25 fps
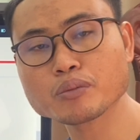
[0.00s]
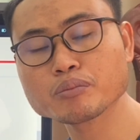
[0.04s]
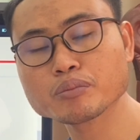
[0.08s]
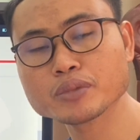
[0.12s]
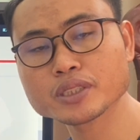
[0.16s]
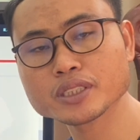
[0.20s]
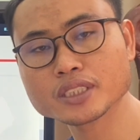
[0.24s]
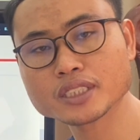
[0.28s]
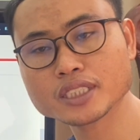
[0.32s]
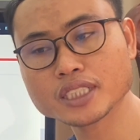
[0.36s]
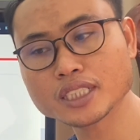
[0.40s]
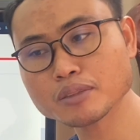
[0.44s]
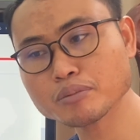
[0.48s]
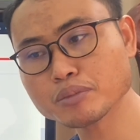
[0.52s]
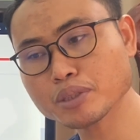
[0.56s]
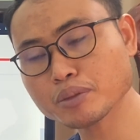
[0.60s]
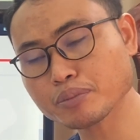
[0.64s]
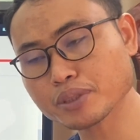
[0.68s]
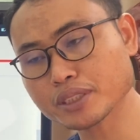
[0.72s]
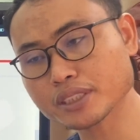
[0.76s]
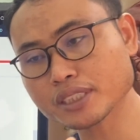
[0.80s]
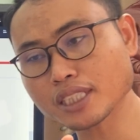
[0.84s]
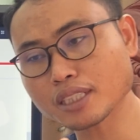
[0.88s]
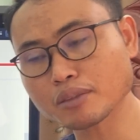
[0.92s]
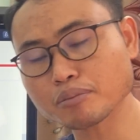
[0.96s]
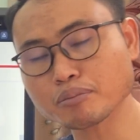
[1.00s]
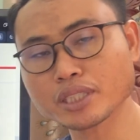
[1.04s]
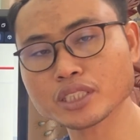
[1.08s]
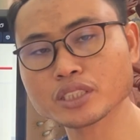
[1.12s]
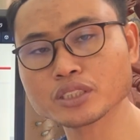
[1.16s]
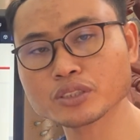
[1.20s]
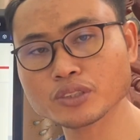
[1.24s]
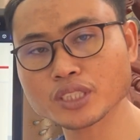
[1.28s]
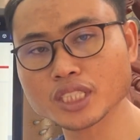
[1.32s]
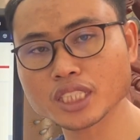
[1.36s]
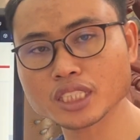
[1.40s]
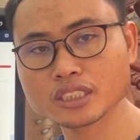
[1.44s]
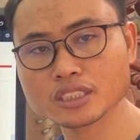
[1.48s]
mà nhìn tới miền bờ sạt bảy
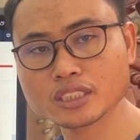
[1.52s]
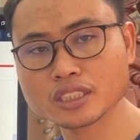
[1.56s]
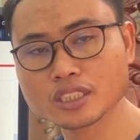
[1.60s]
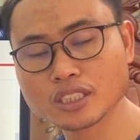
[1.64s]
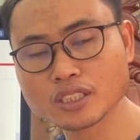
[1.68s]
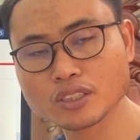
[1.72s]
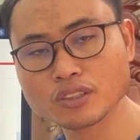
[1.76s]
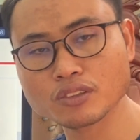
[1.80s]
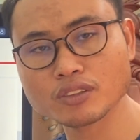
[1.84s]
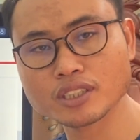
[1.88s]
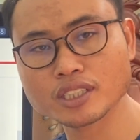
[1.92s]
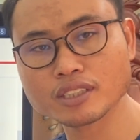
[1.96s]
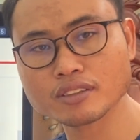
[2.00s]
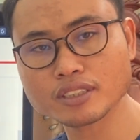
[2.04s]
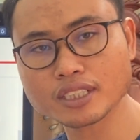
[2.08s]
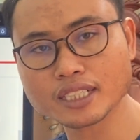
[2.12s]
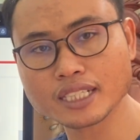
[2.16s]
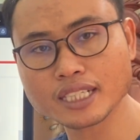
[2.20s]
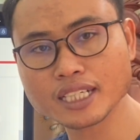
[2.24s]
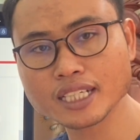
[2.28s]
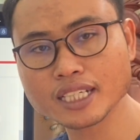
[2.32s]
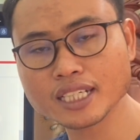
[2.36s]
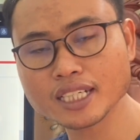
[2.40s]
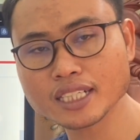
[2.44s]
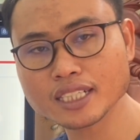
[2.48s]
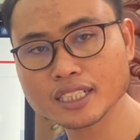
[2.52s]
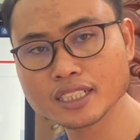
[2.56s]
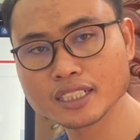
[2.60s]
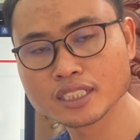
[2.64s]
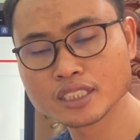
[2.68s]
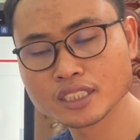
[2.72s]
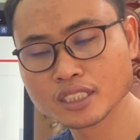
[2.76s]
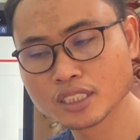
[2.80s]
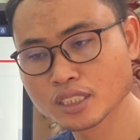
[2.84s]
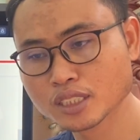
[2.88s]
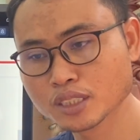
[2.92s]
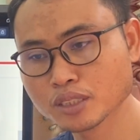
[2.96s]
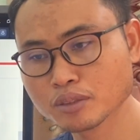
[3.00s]
yon chỉ câu đâu cả đá
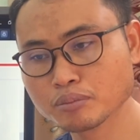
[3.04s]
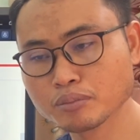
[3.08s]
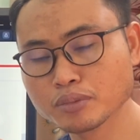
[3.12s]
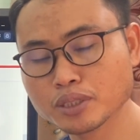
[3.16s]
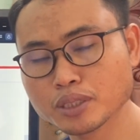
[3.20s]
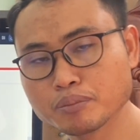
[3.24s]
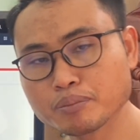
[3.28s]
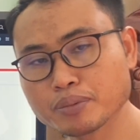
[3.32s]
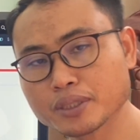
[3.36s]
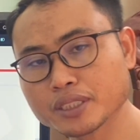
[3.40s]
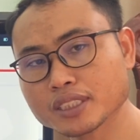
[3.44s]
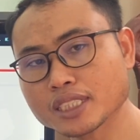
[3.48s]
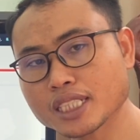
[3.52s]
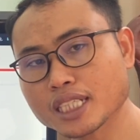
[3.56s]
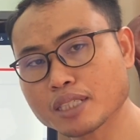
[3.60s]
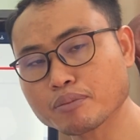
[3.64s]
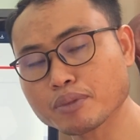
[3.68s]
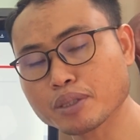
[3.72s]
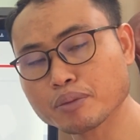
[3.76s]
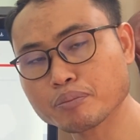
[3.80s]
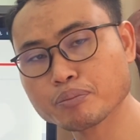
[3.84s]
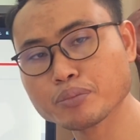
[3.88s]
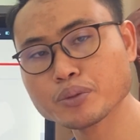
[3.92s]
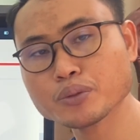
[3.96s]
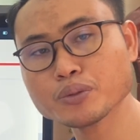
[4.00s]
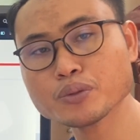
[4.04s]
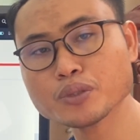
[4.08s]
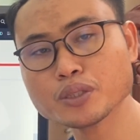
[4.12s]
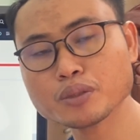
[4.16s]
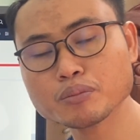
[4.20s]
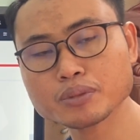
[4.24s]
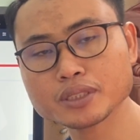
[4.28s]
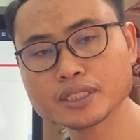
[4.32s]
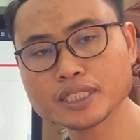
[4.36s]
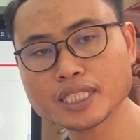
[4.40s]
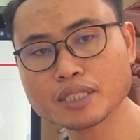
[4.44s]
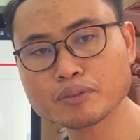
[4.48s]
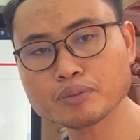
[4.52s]
miền bờ sạt bà pun
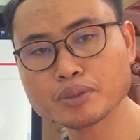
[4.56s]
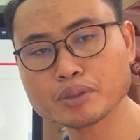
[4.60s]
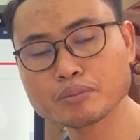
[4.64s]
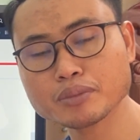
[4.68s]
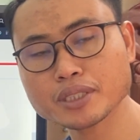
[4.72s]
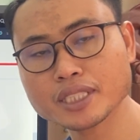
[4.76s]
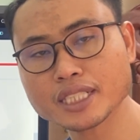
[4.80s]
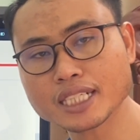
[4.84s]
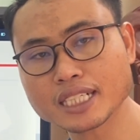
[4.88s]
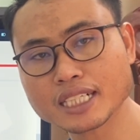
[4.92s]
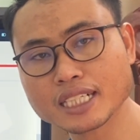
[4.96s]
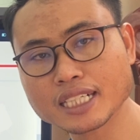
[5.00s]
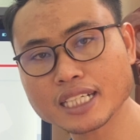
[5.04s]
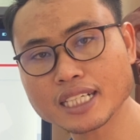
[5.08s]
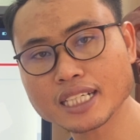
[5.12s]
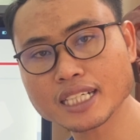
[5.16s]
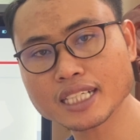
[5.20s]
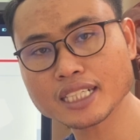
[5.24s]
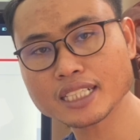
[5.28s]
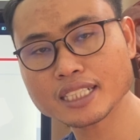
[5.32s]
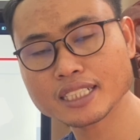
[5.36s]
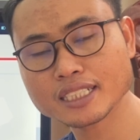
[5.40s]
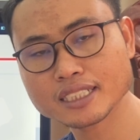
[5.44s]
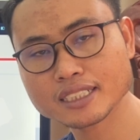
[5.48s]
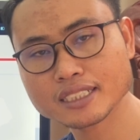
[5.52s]
bờ sạt phía miền à ca